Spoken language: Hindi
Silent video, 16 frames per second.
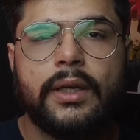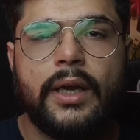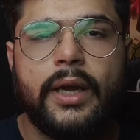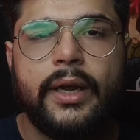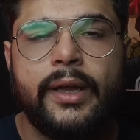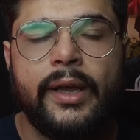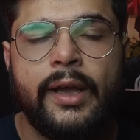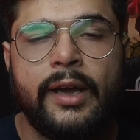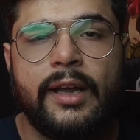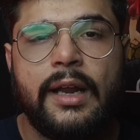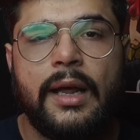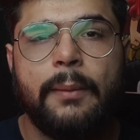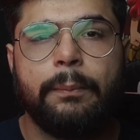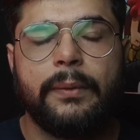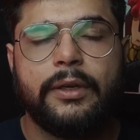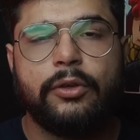रखा गया है अगर
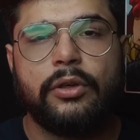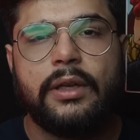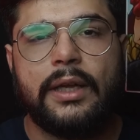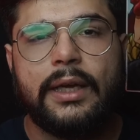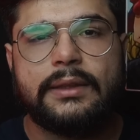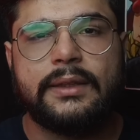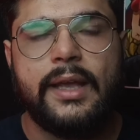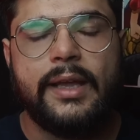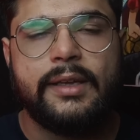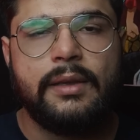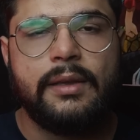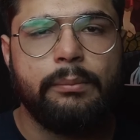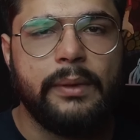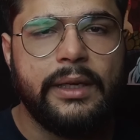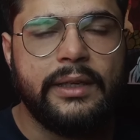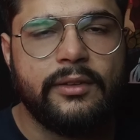आपको लगता है कि
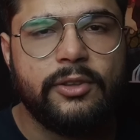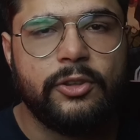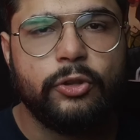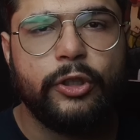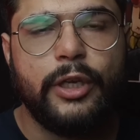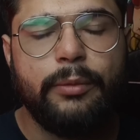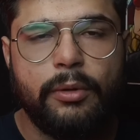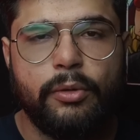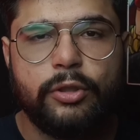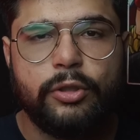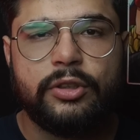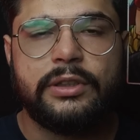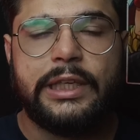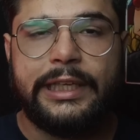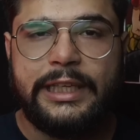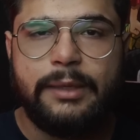मेन स्टोरी में कुछ
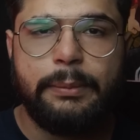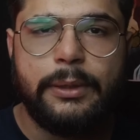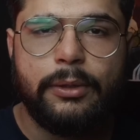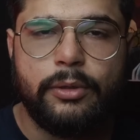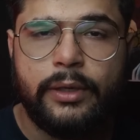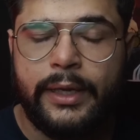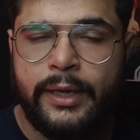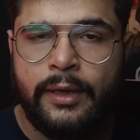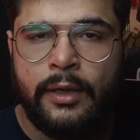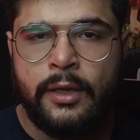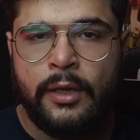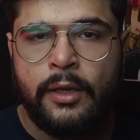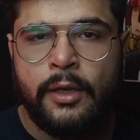नहीं भी हो रहा है